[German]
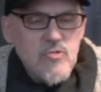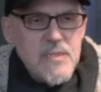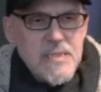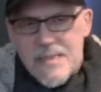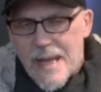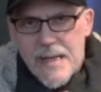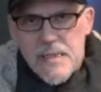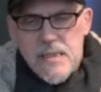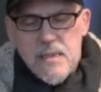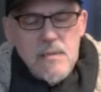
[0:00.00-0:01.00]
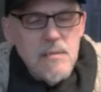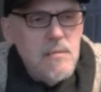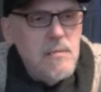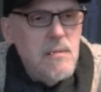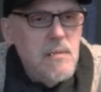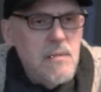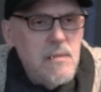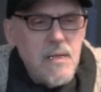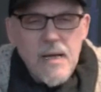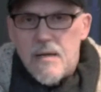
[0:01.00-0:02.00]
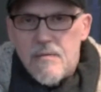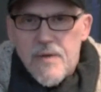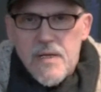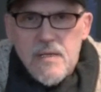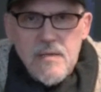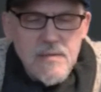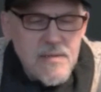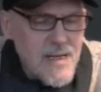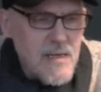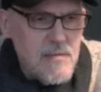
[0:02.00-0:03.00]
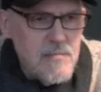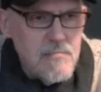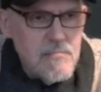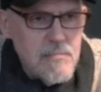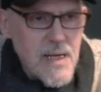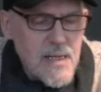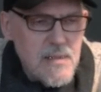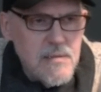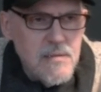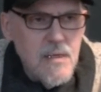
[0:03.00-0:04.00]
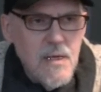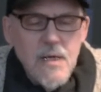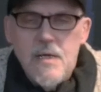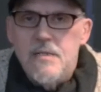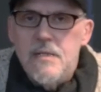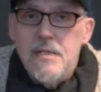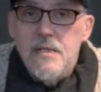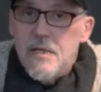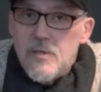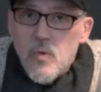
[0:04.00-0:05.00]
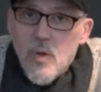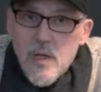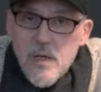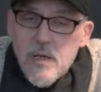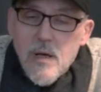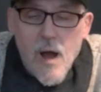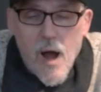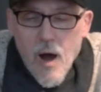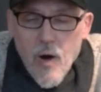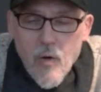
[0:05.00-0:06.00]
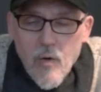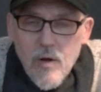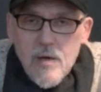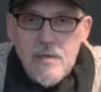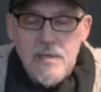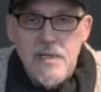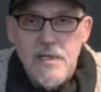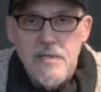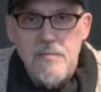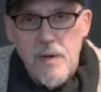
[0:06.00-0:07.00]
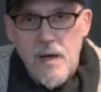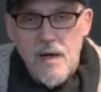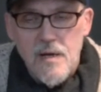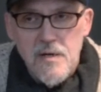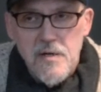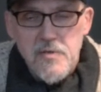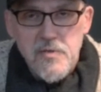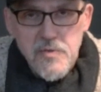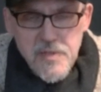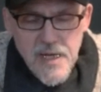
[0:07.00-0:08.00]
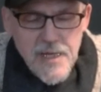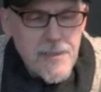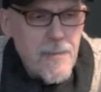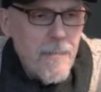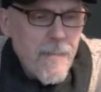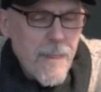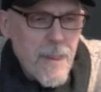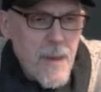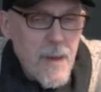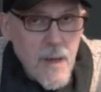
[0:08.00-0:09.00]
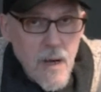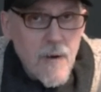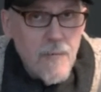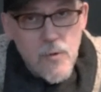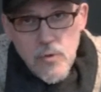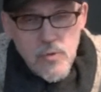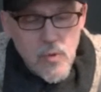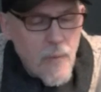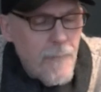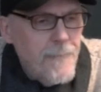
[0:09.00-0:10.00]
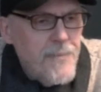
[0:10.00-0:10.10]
und Sternchen äh, da irgendwelche Sachen machen, sind die natürlich auch nicht mehr zu sehen. Ja, ist so.